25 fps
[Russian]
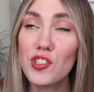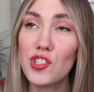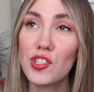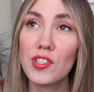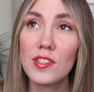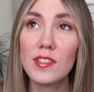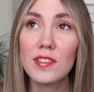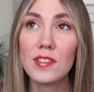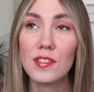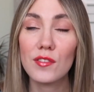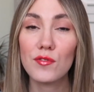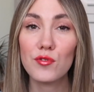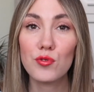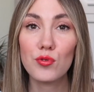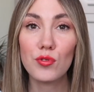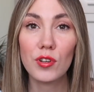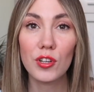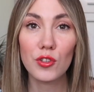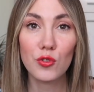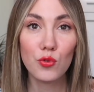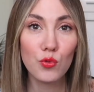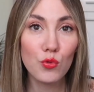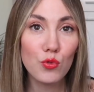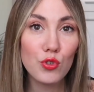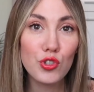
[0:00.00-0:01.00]
жить на всю
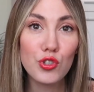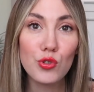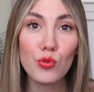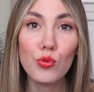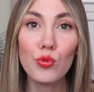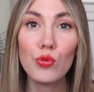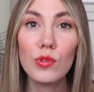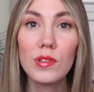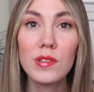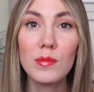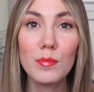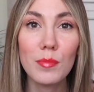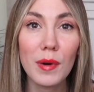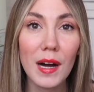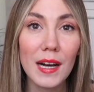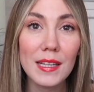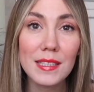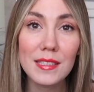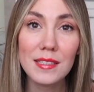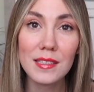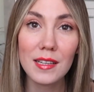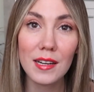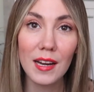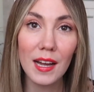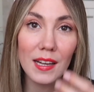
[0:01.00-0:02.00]
катушку,
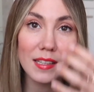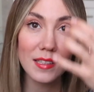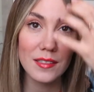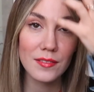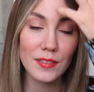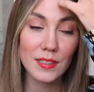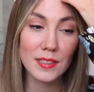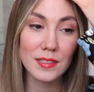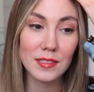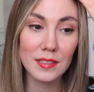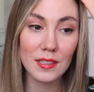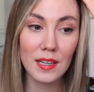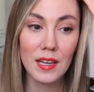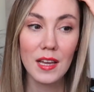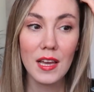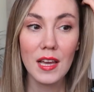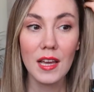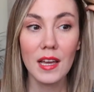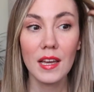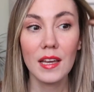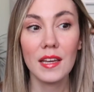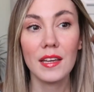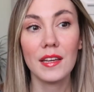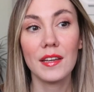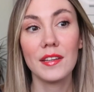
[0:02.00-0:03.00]
улыбаться, радоваться
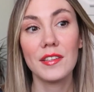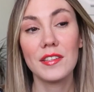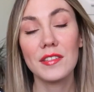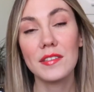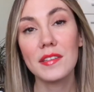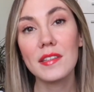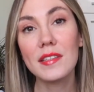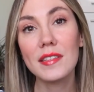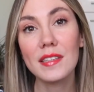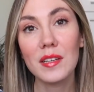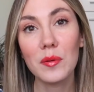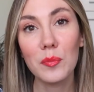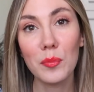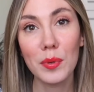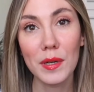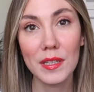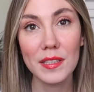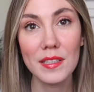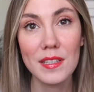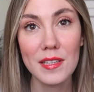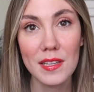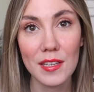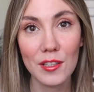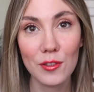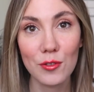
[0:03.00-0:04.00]
и действительно
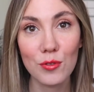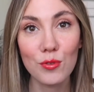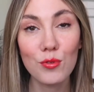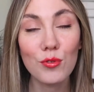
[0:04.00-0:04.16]
бодрит.